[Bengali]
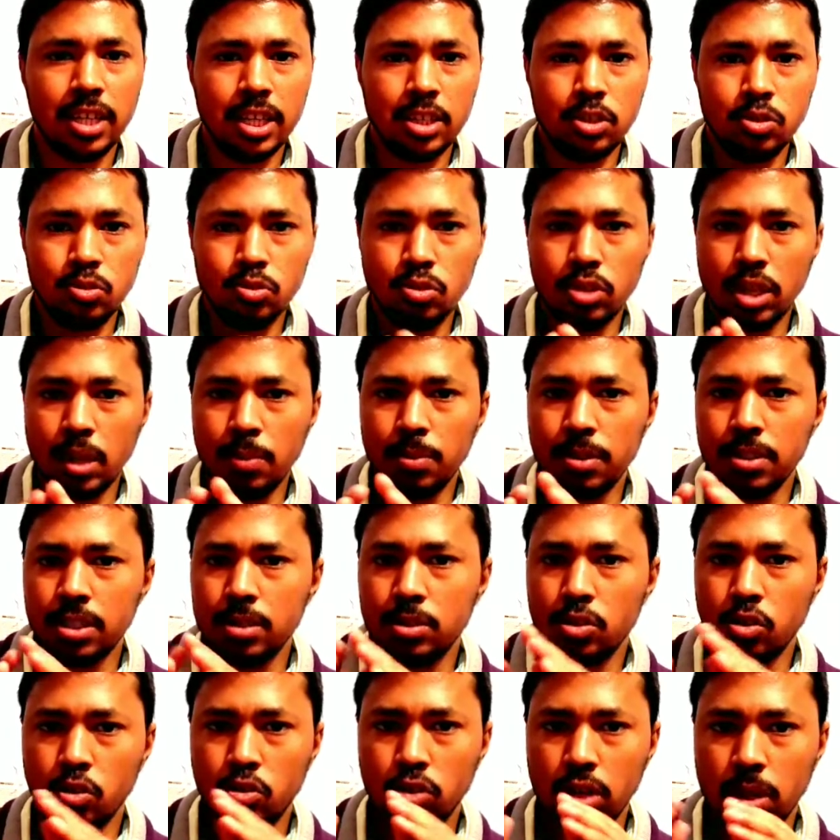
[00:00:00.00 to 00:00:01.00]
এর জন্যই
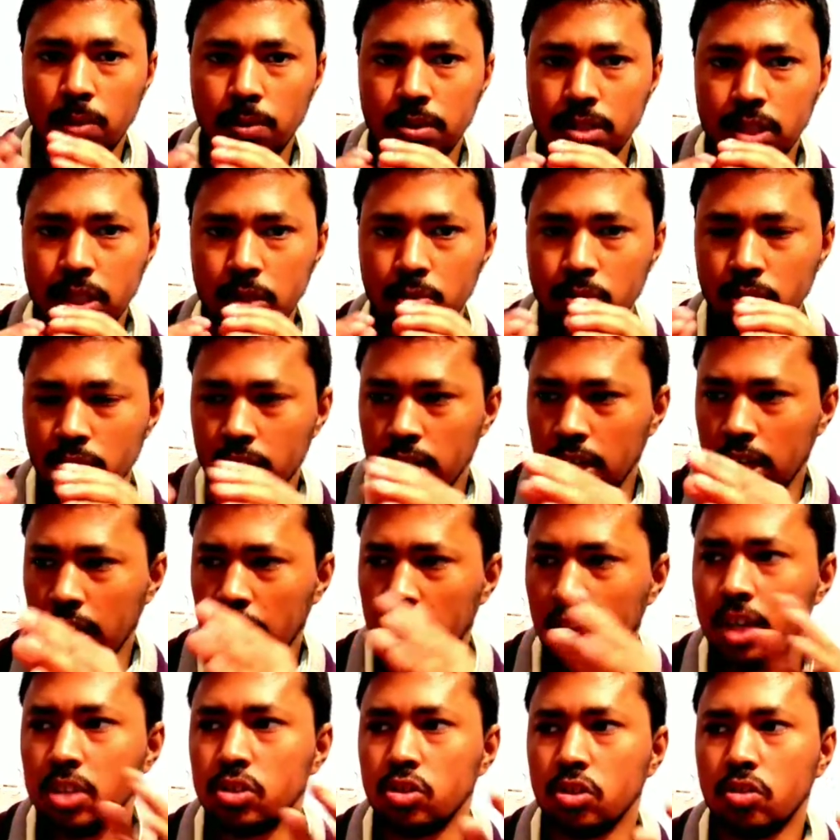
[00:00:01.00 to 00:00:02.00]
আমাদের যখন আমাদের ইউরিনের
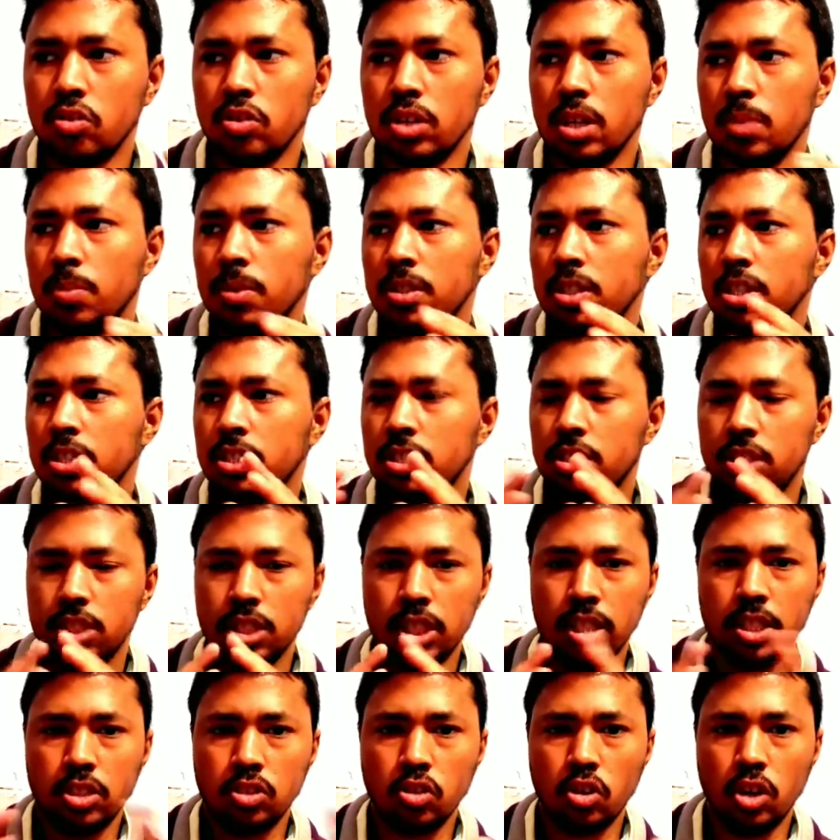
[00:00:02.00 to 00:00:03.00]
কালার যখন আমাদের
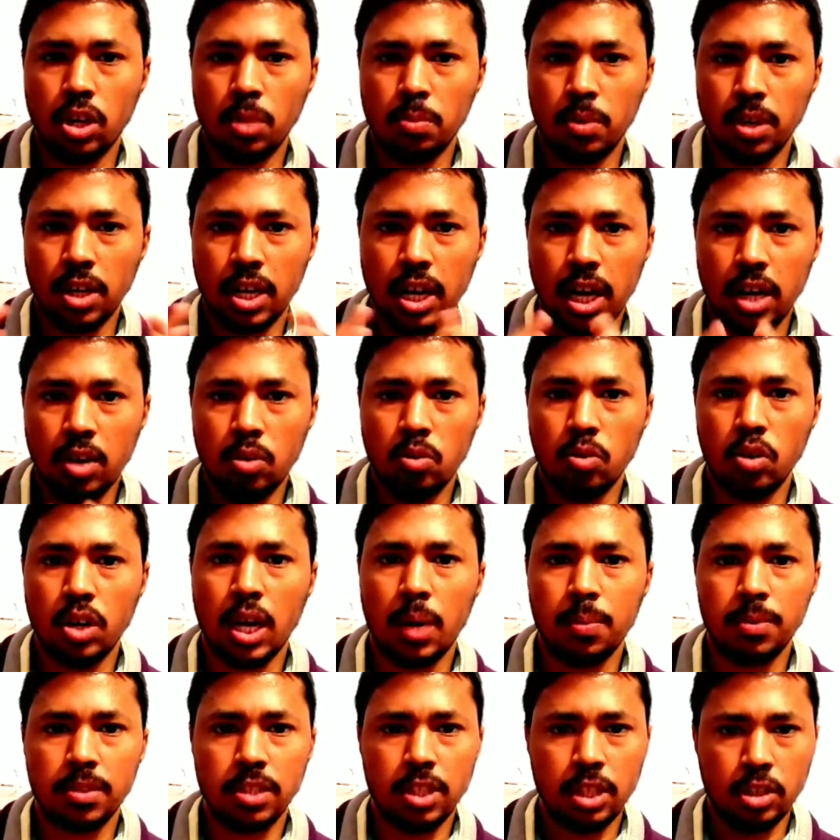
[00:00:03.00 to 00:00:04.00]
চেঞ্জ হয় বা গাঢ়
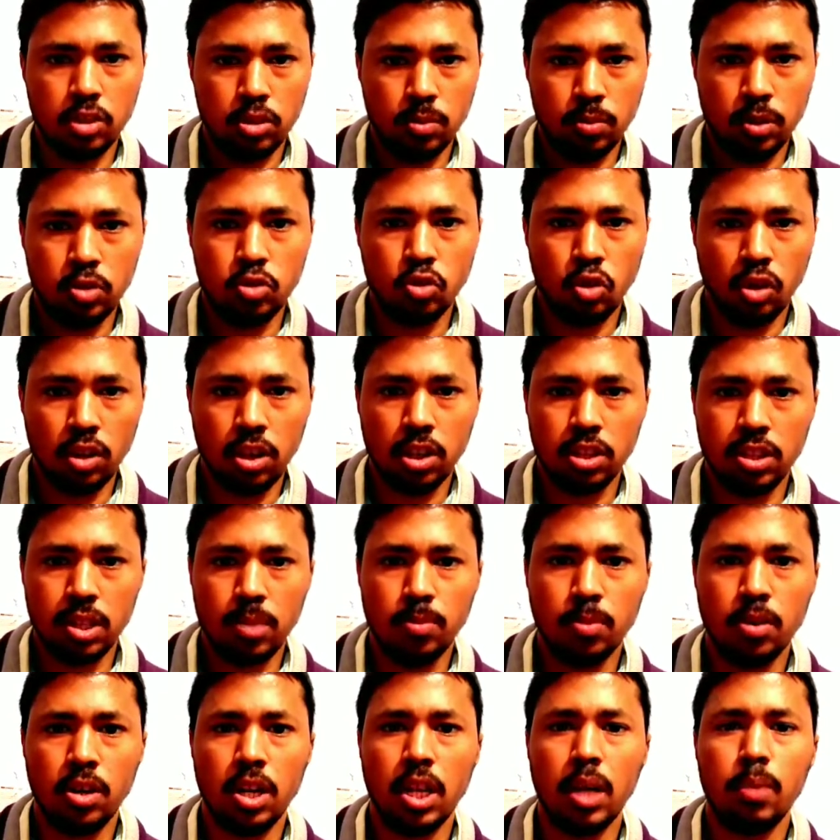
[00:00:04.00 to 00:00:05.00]
হয় আমাদেরকে সবাই জল
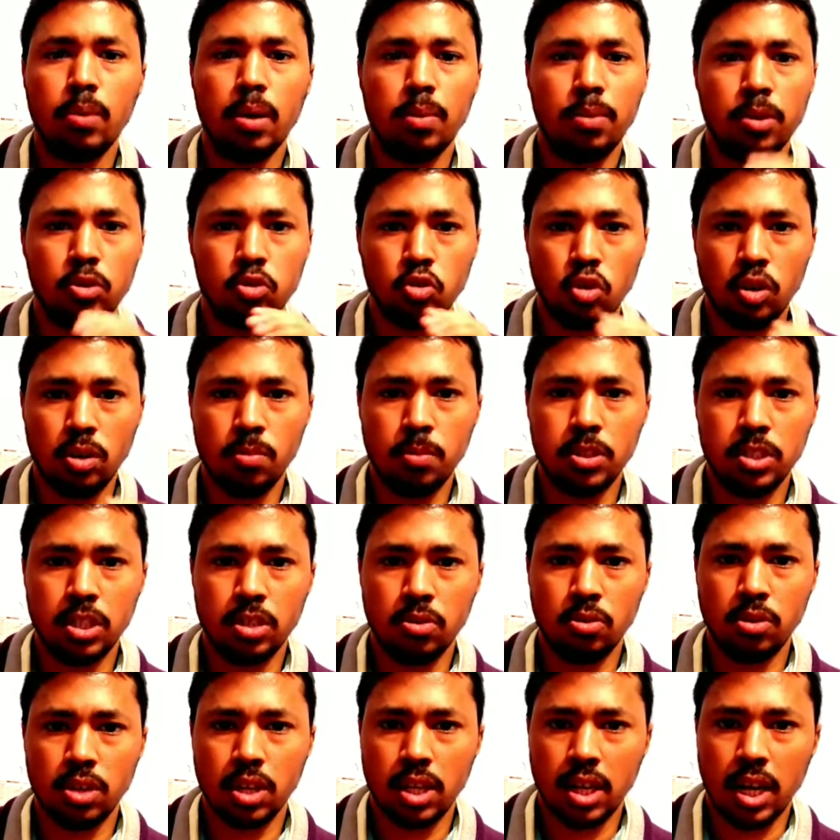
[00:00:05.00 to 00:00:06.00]
খেতে বলে আমরা জল
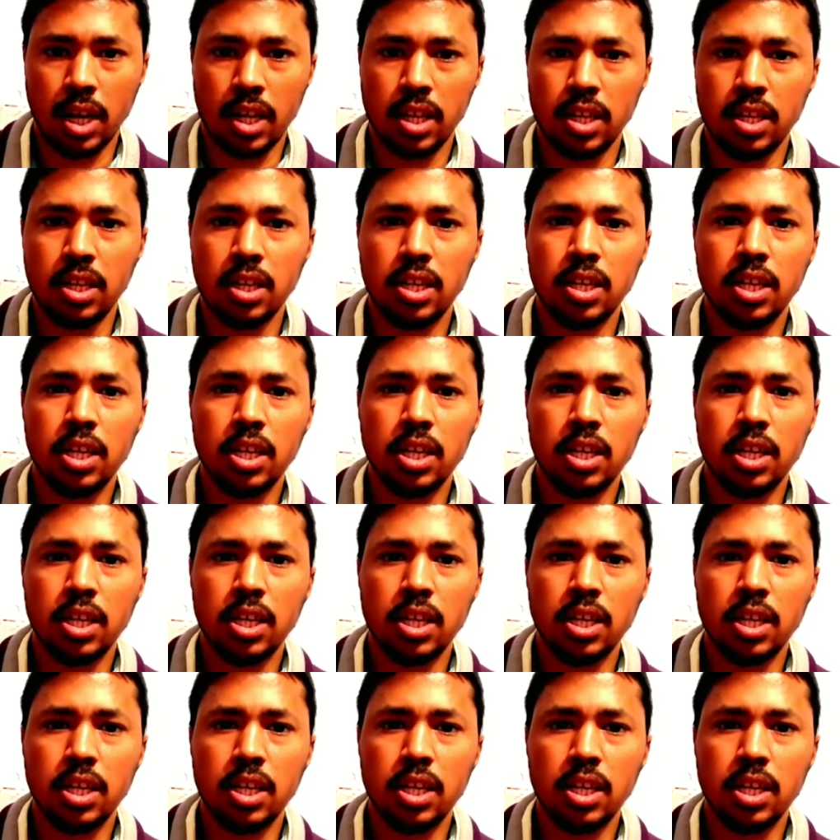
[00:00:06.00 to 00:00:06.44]
বেশি করে খাই